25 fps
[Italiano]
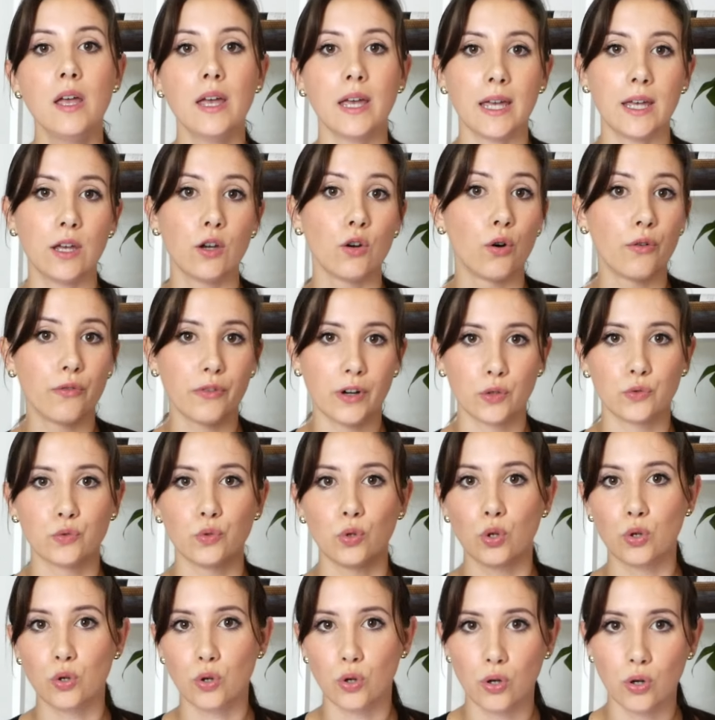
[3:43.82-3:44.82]
e ho fatto
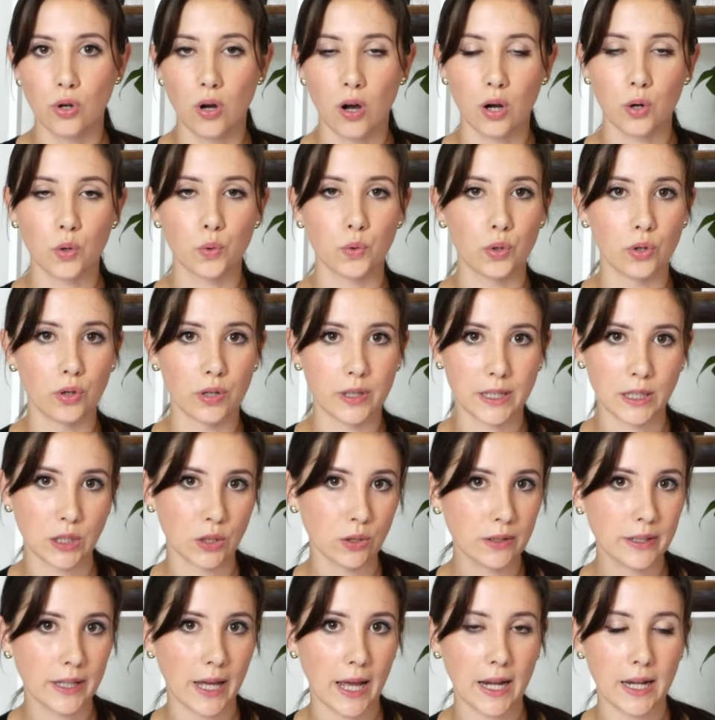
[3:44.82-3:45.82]
il colloquio in
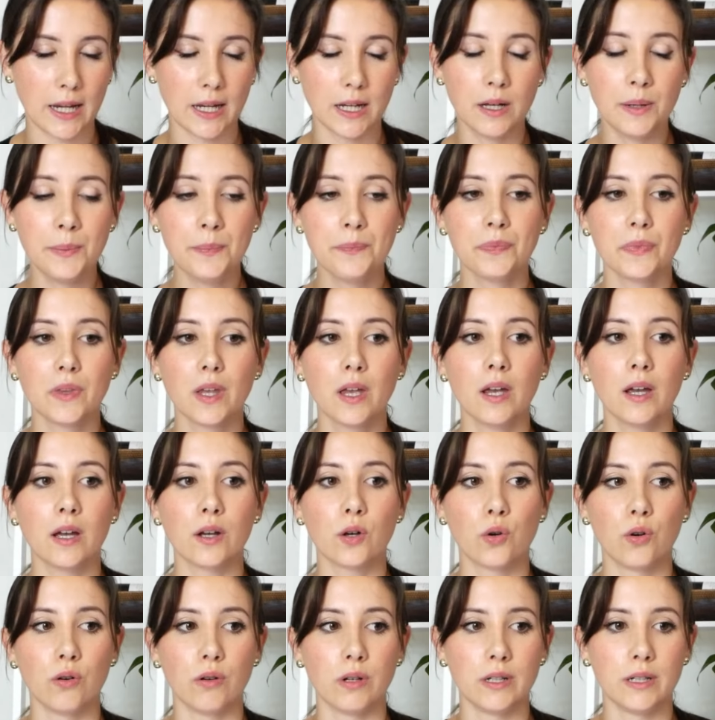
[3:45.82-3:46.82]
hotel
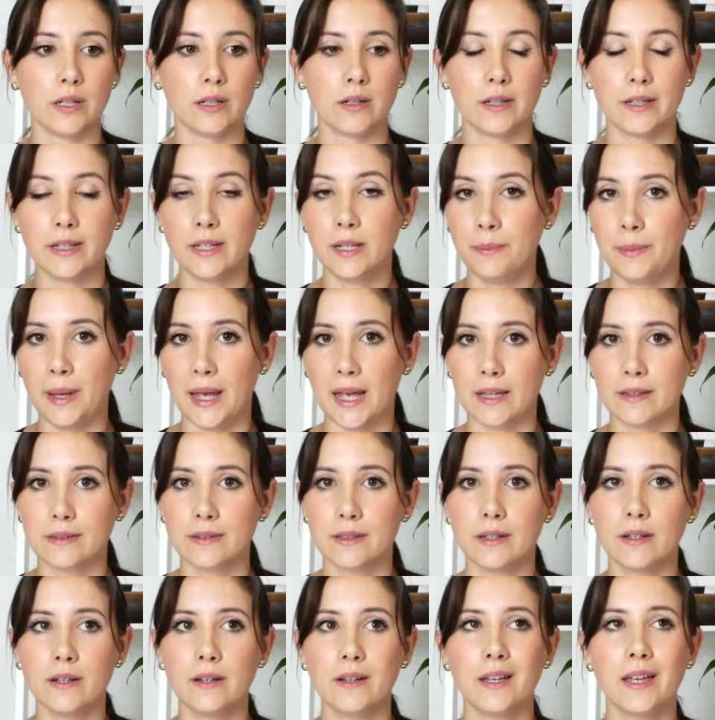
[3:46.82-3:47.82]
con il
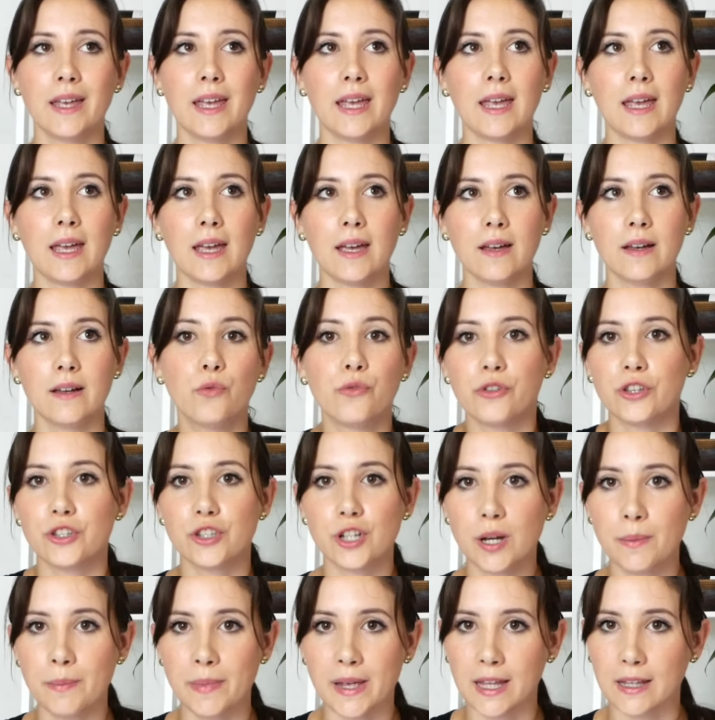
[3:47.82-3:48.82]
maître e
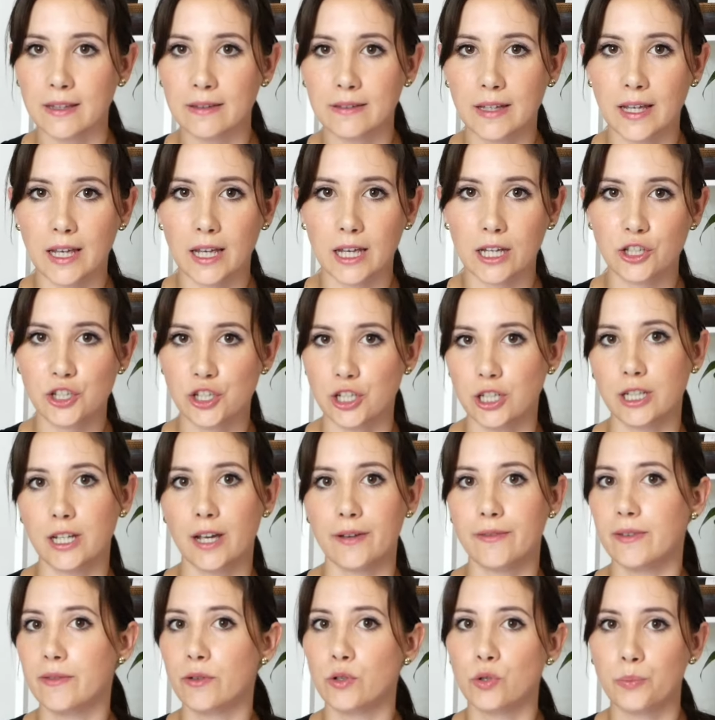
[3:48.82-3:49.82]
ufficialmente ci
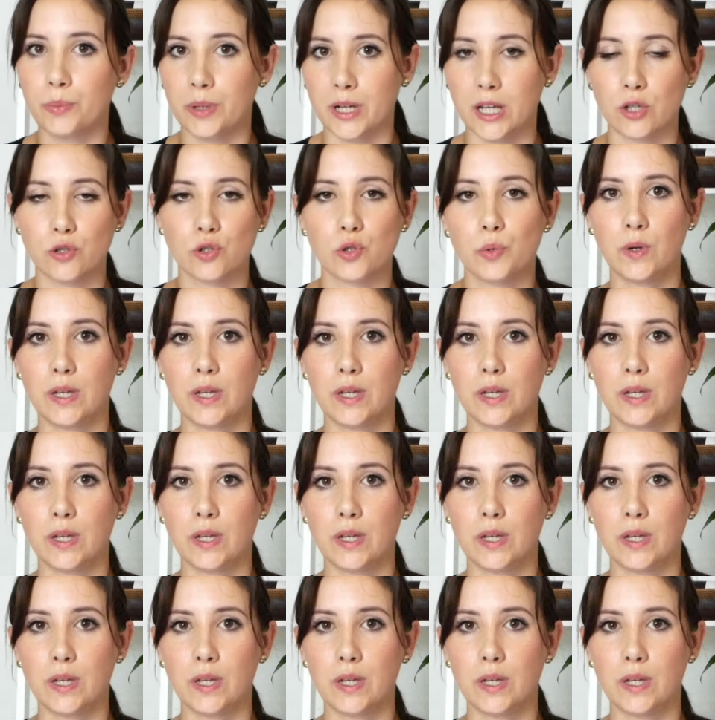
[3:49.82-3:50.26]
avevano preso.